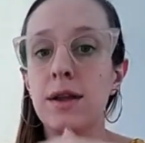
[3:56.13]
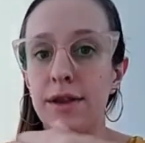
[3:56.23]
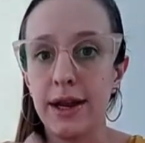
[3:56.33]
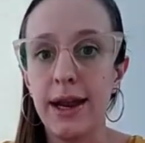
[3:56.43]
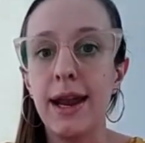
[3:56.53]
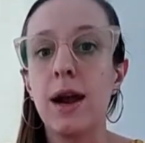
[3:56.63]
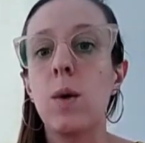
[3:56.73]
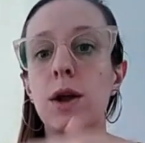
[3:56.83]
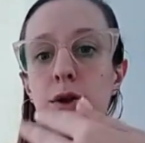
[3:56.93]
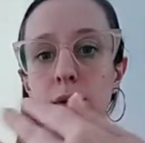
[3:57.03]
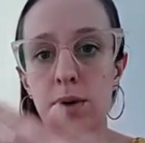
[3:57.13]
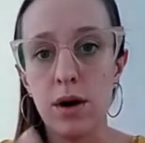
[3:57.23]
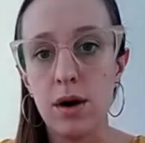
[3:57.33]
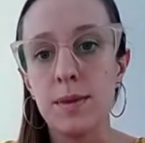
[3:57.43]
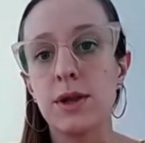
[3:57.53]
tres, cuatro
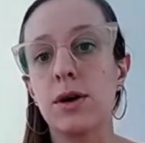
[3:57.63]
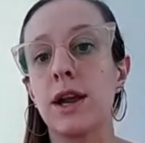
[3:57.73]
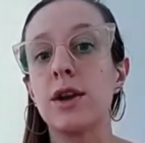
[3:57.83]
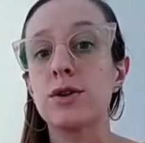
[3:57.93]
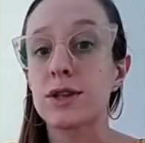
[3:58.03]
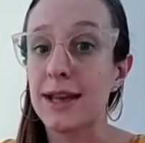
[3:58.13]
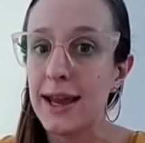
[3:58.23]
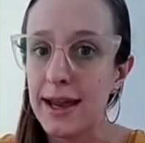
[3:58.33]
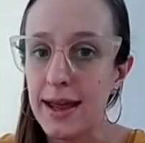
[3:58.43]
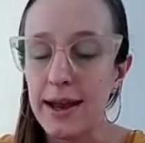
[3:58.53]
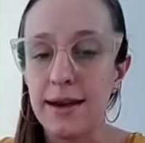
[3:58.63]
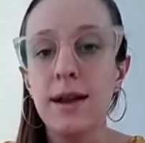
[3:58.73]
vómitos, que no cedan,